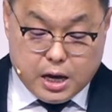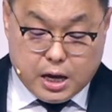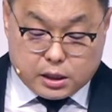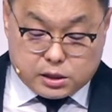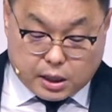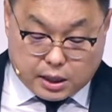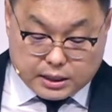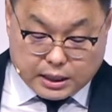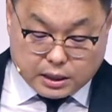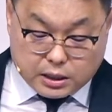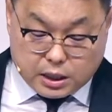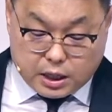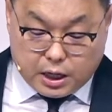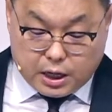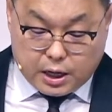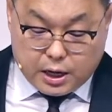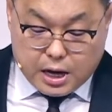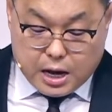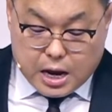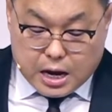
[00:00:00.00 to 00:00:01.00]

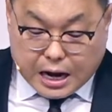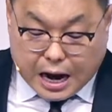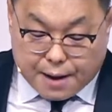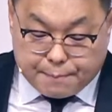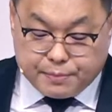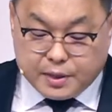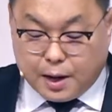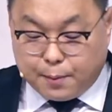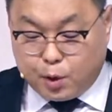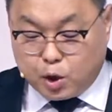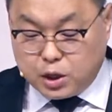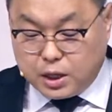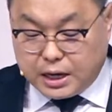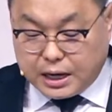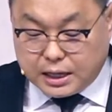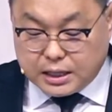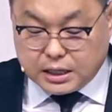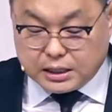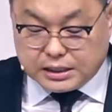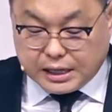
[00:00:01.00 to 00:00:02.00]
제자들이
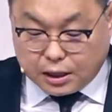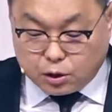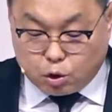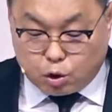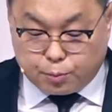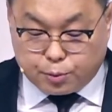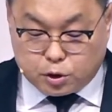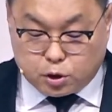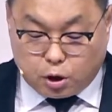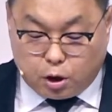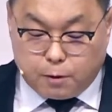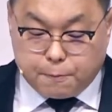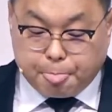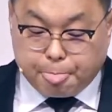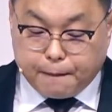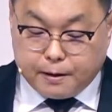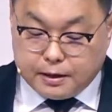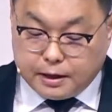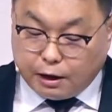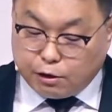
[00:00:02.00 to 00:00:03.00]
감람원이라는 산으로부터
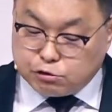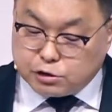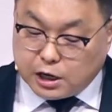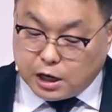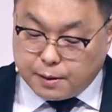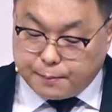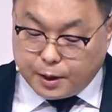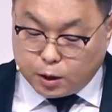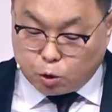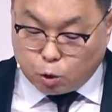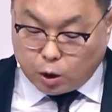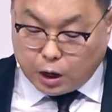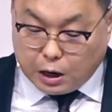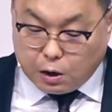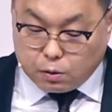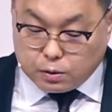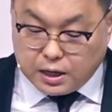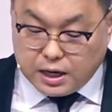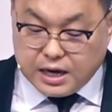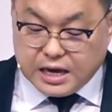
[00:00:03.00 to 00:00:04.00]
예루살렘에
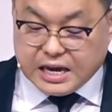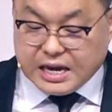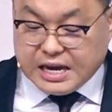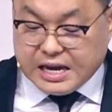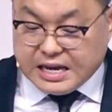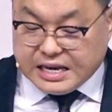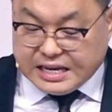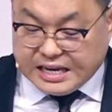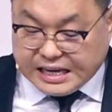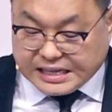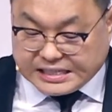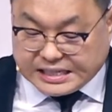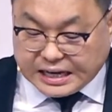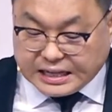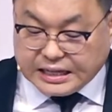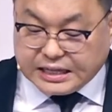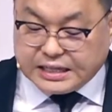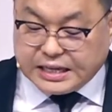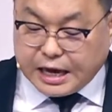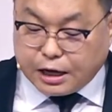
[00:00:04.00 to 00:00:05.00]
돌아오니 이
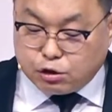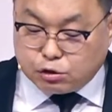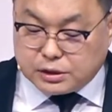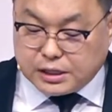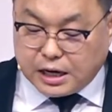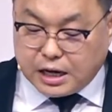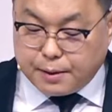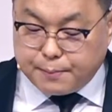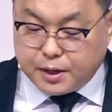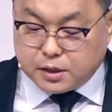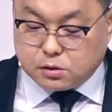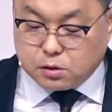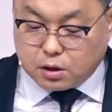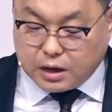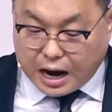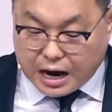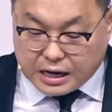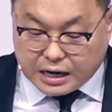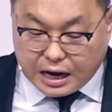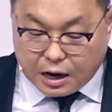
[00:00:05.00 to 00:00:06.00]
산은 예루살렘에서
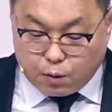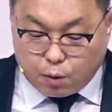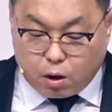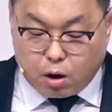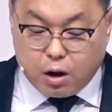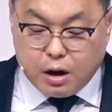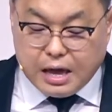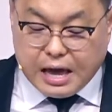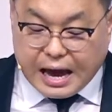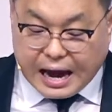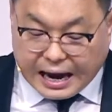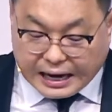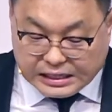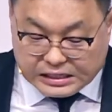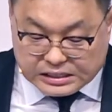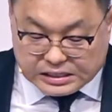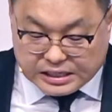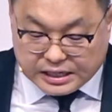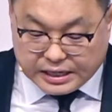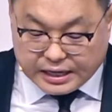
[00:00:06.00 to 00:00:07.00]
가까워
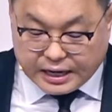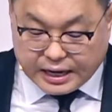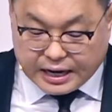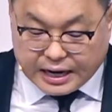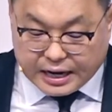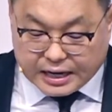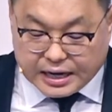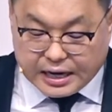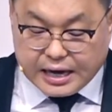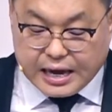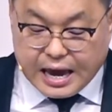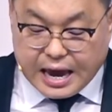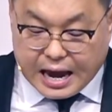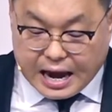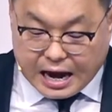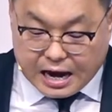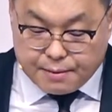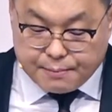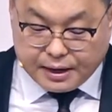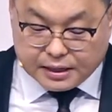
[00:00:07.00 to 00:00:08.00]
안식일에 가기
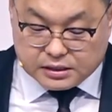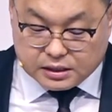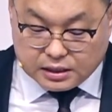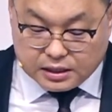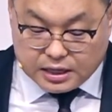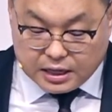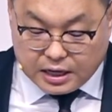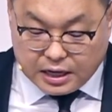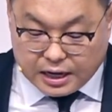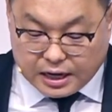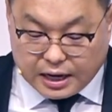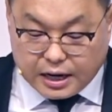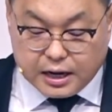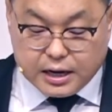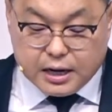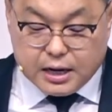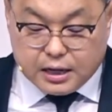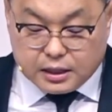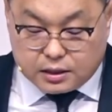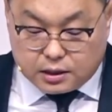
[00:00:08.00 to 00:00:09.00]
알맞은 길이라.
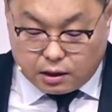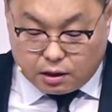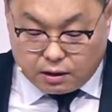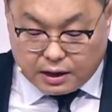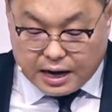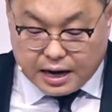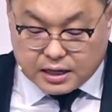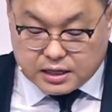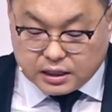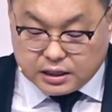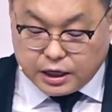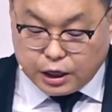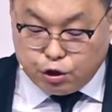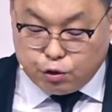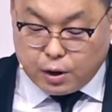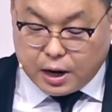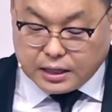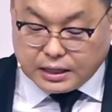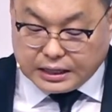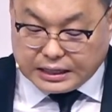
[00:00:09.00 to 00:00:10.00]
들어가 그들이
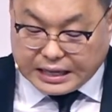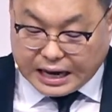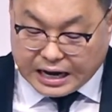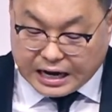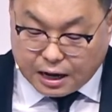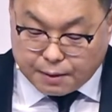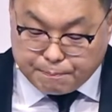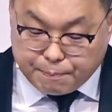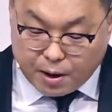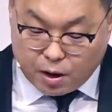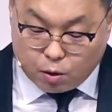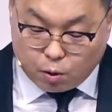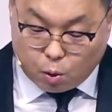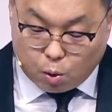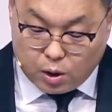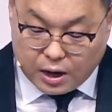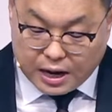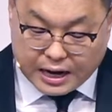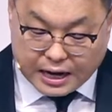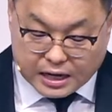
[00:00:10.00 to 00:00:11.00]
유하는 다락방으로
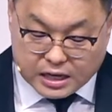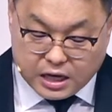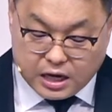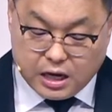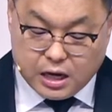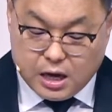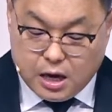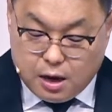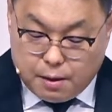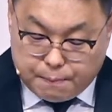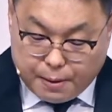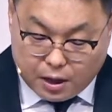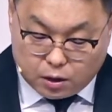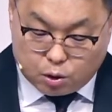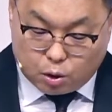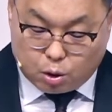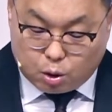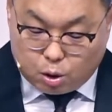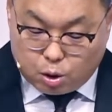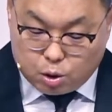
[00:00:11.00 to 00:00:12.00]
올라가니
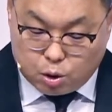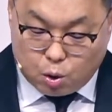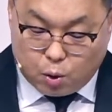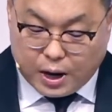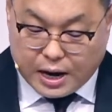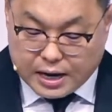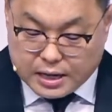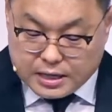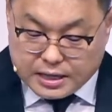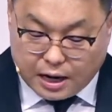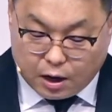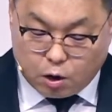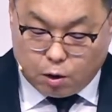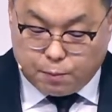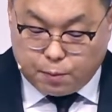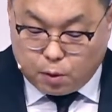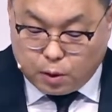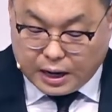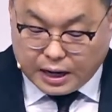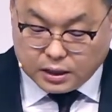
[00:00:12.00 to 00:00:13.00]
베드로, 요한,
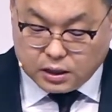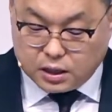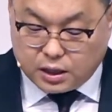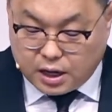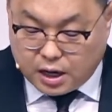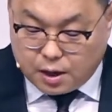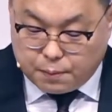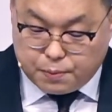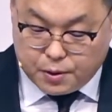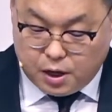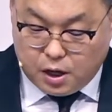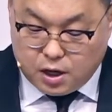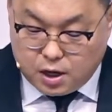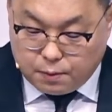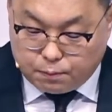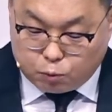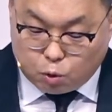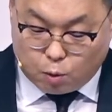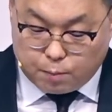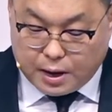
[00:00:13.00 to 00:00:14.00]
야고보, 안드레,
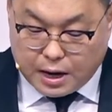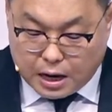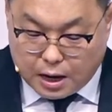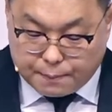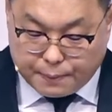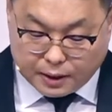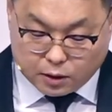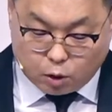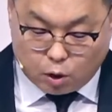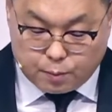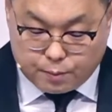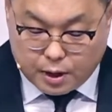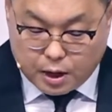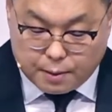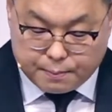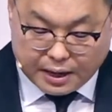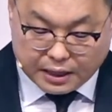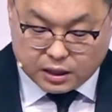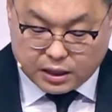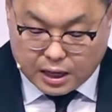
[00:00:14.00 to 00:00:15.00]
빌립, 도마, 바돌로메,
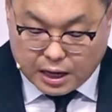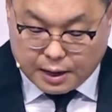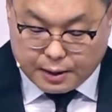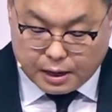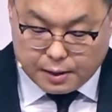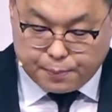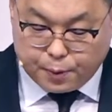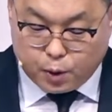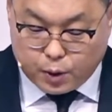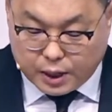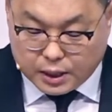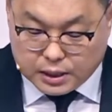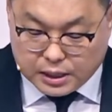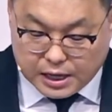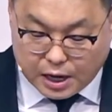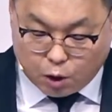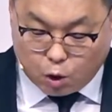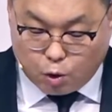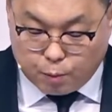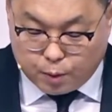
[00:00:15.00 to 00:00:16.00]
마태, 알페오 아들
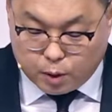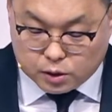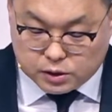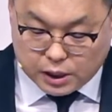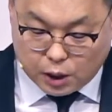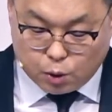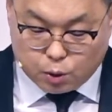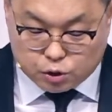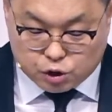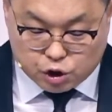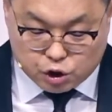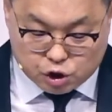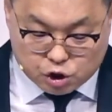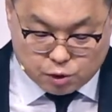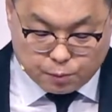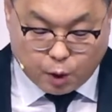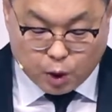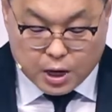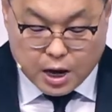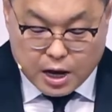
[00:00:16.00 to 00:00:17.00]
야고보, 셀로신,
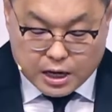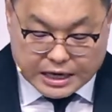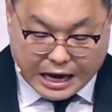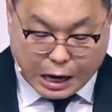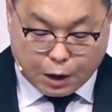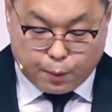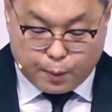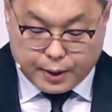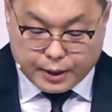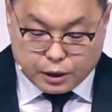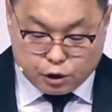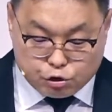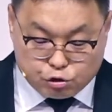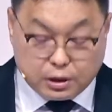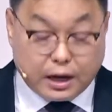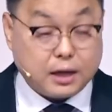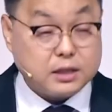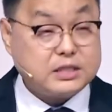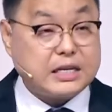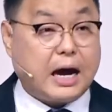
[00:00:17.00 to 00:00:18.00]
시몬, 야고보 아들
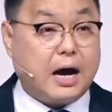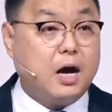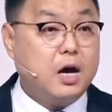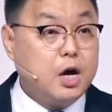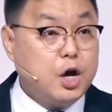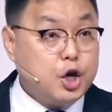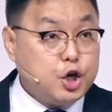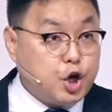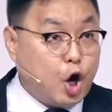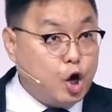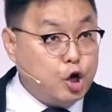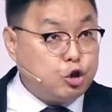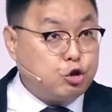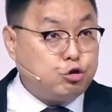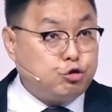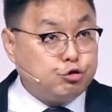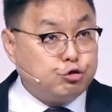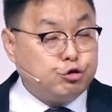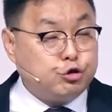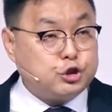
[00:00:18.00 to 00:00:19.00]
유다. 자,
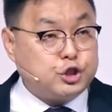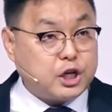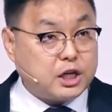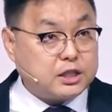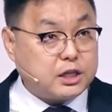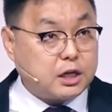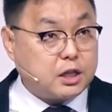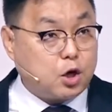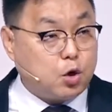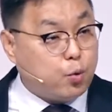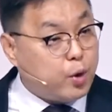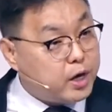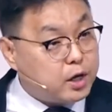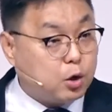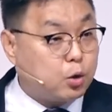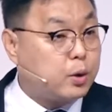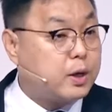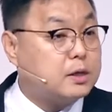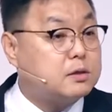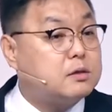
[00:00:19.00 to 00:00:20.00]
12 제자들을 왜
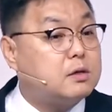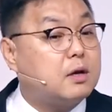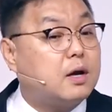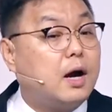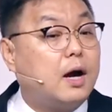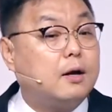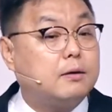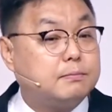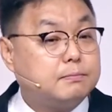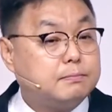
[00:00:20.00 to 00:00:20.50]
기록했을까?